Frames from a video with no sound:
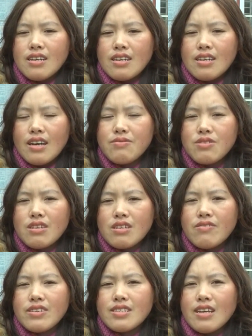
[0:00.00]
để áp dụng
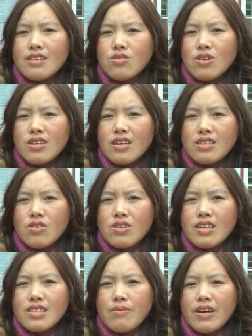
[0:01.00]
cái vào sản xuất để xóa
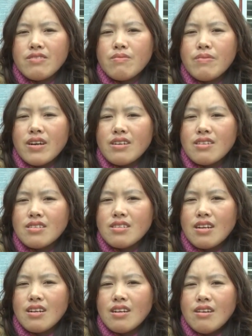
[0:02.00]
đói giảm nghèo cho bà con nhân
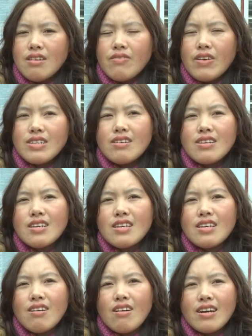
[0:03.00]
dân. Và từ
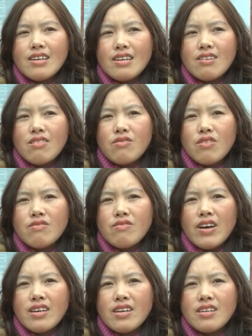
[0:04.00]
khi có các cái nguồn vốn
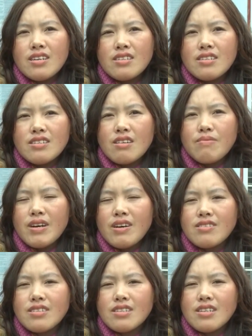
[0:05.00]
vay tới bà
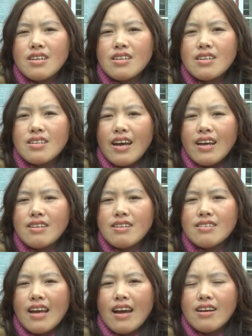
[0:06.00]
con nhân dân thì thấy
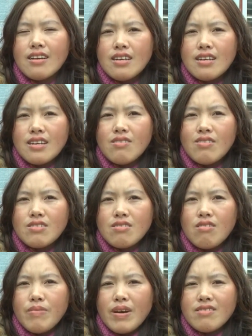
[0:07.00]
được rằng cái cuộc
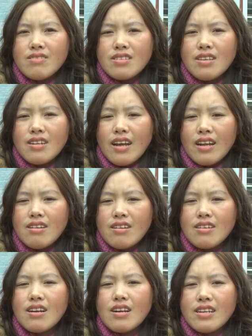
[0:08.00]
sống của bà con nhân dân là
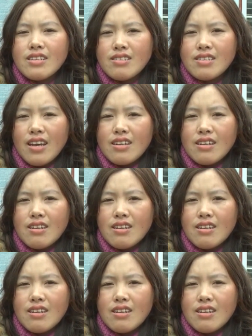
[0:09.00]
được nâng lên rõ rệt.